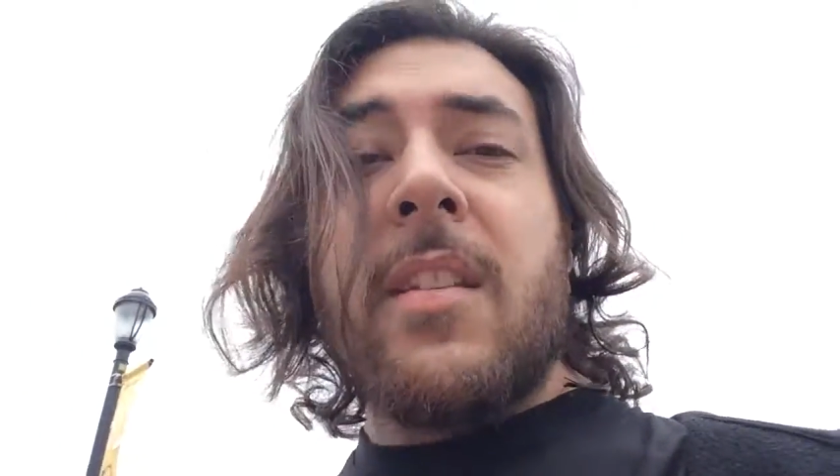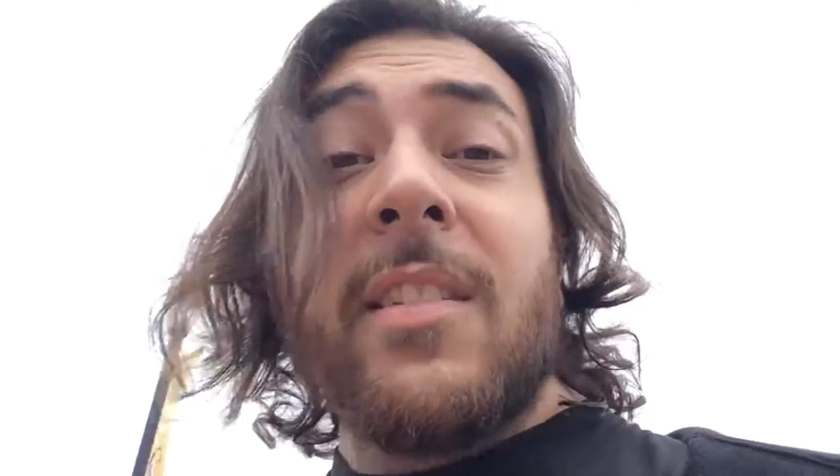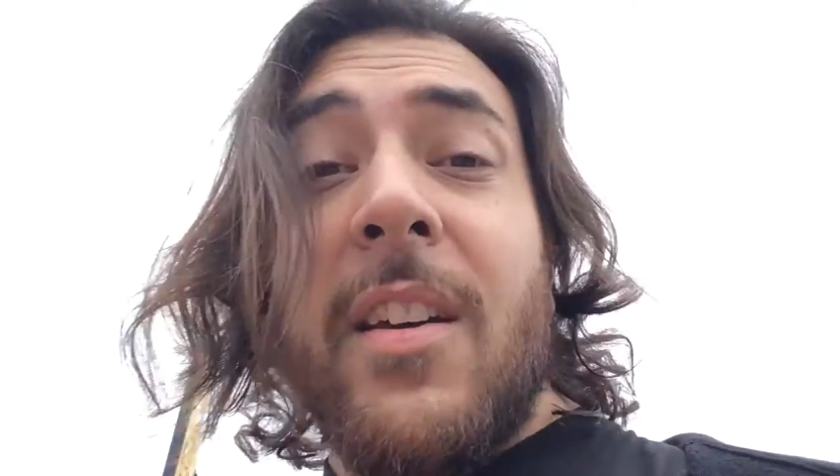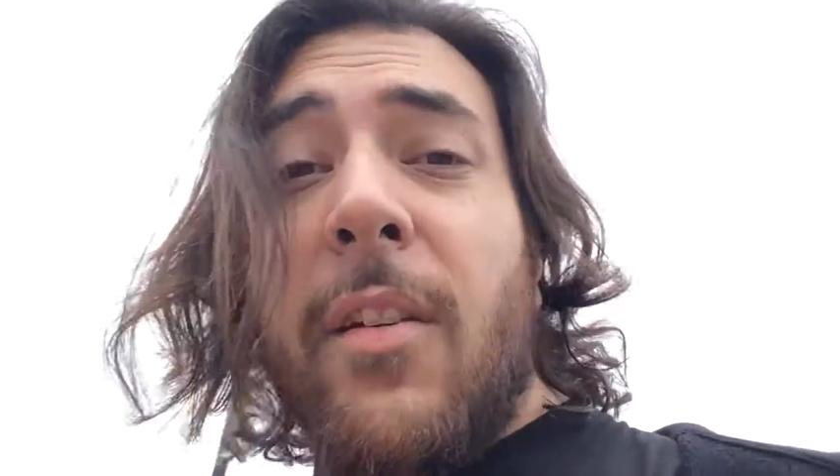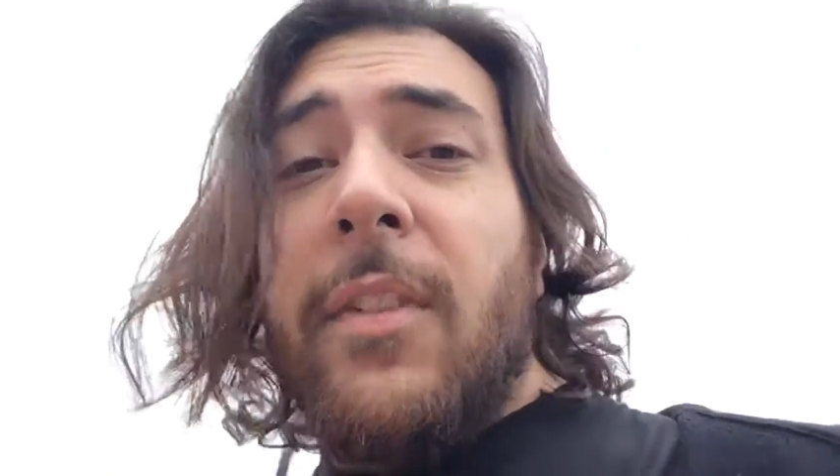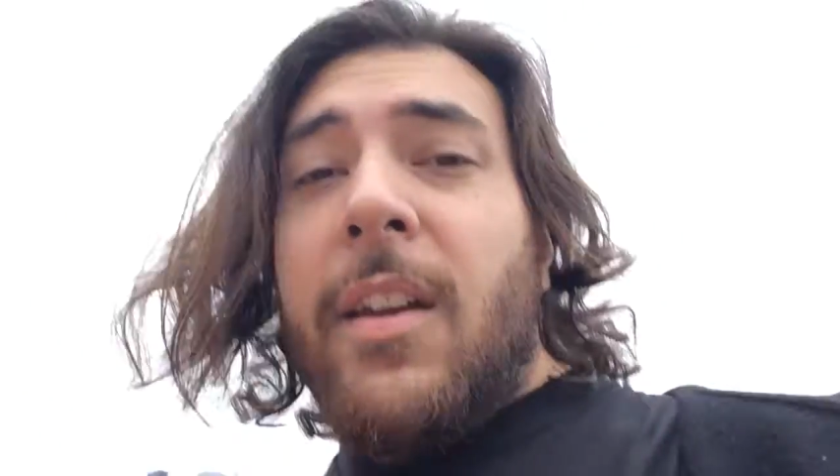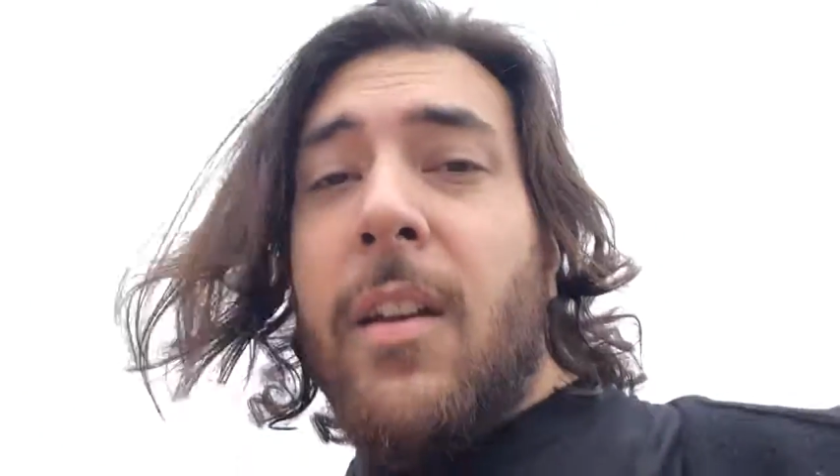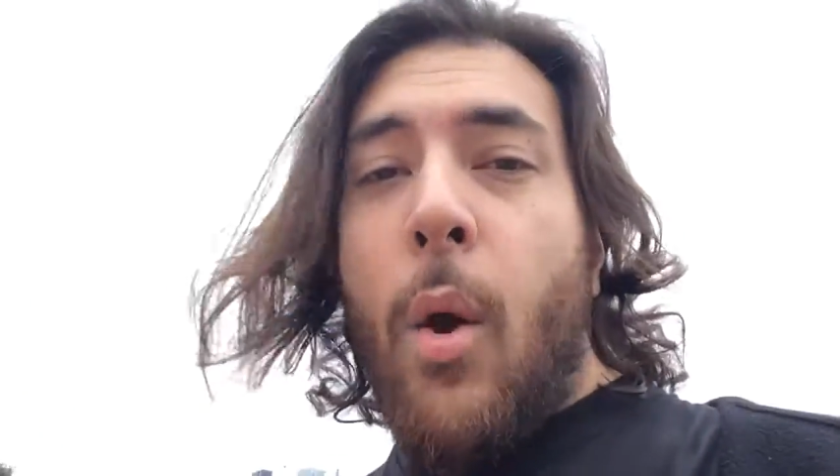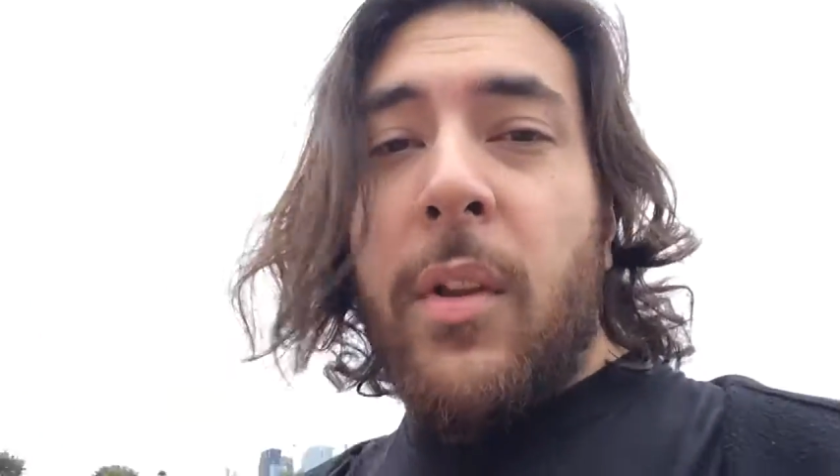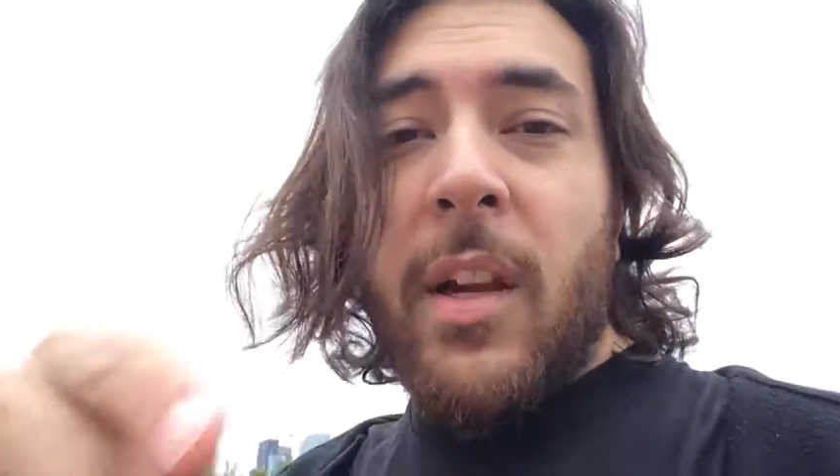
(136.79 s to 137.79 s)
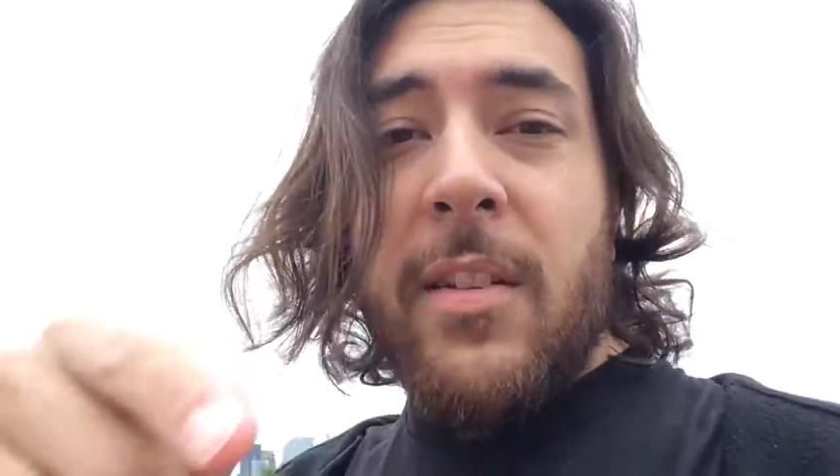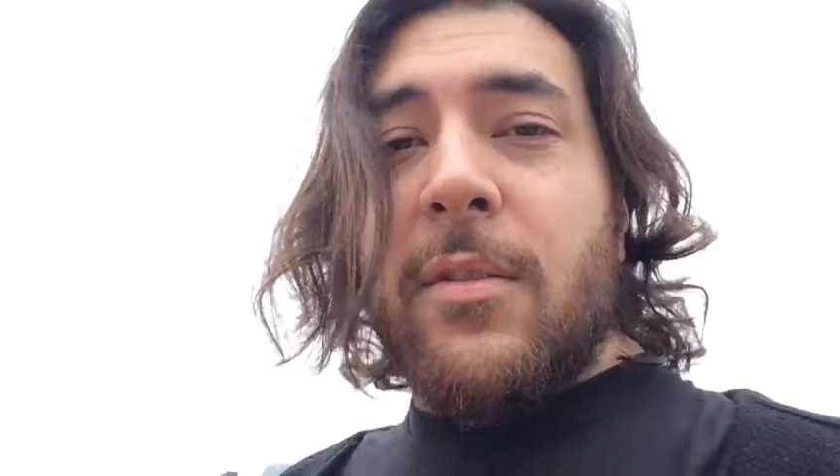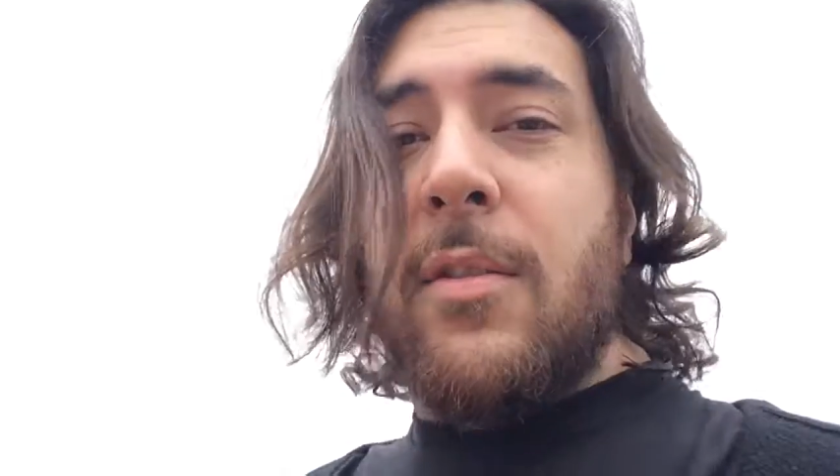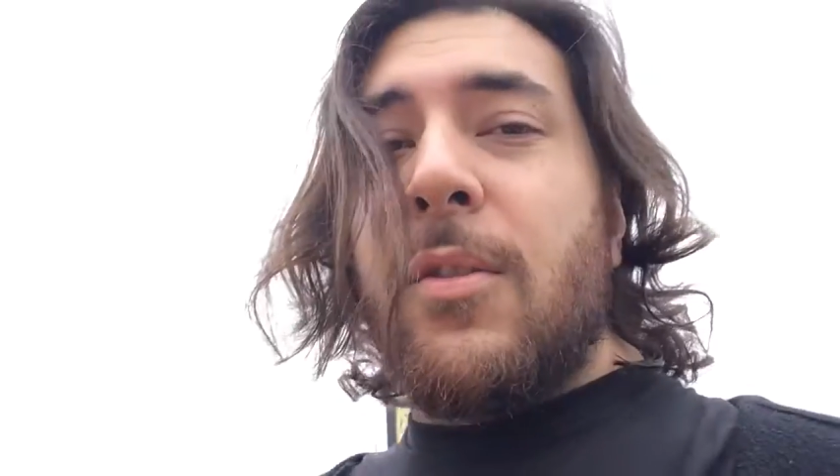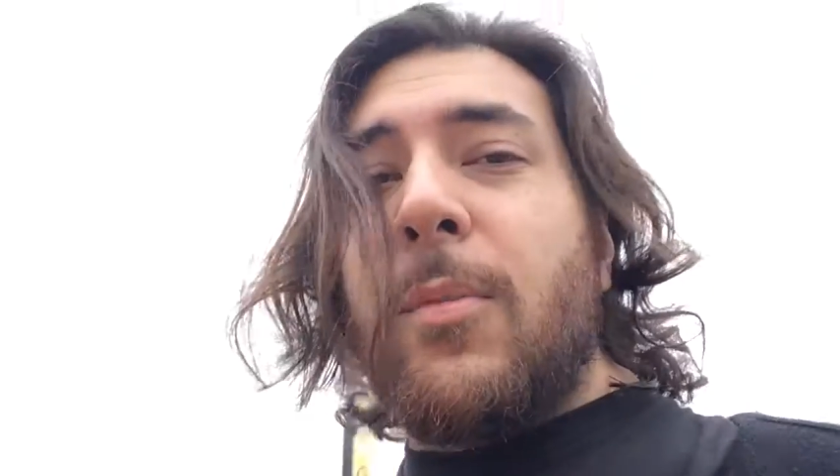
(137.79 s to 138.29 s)
Ça s'en vient. On est dans le
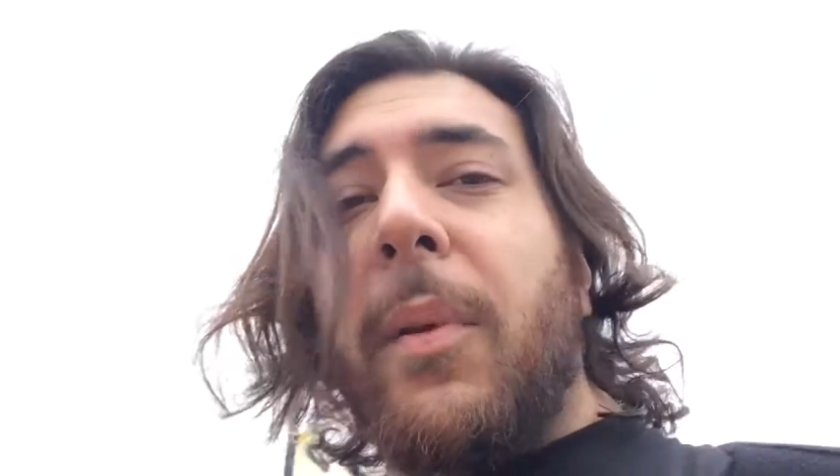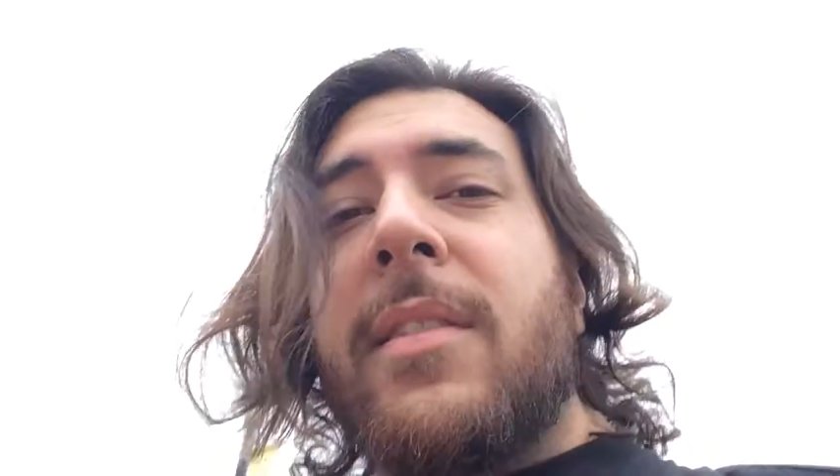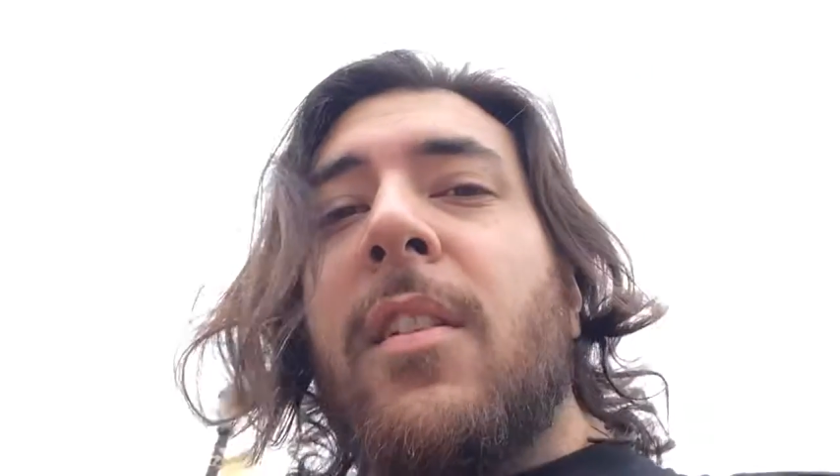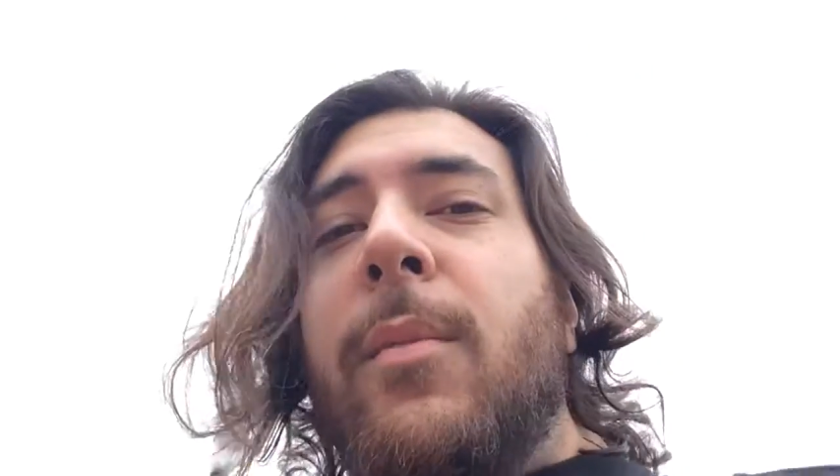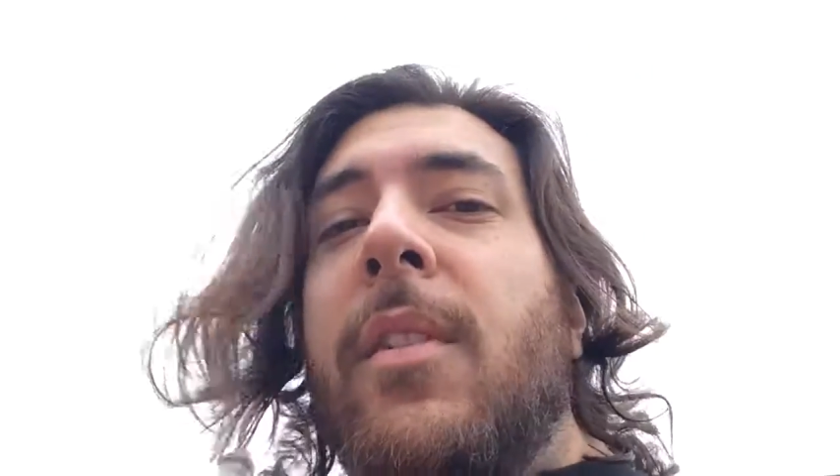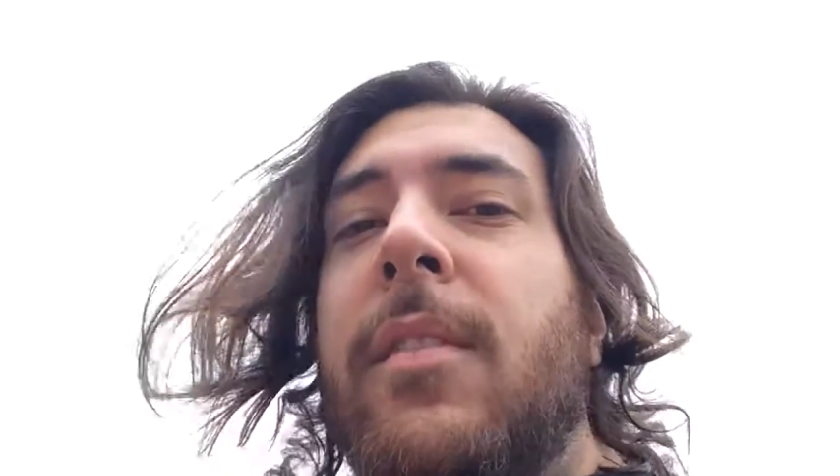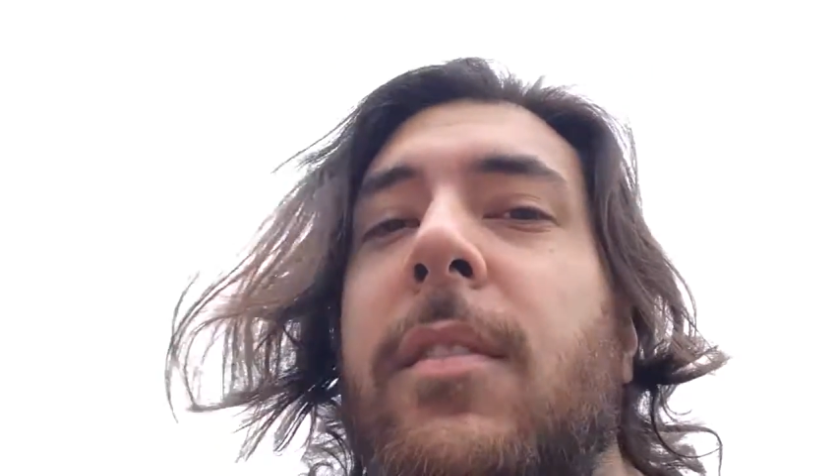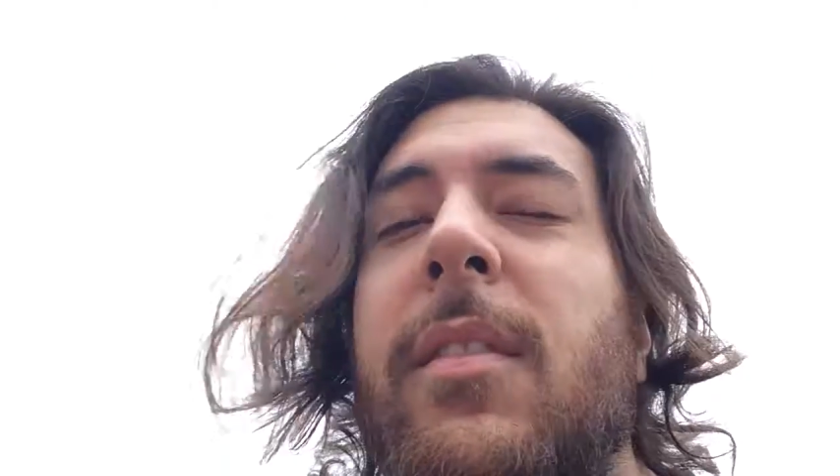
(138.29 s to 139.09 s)
studio présentement.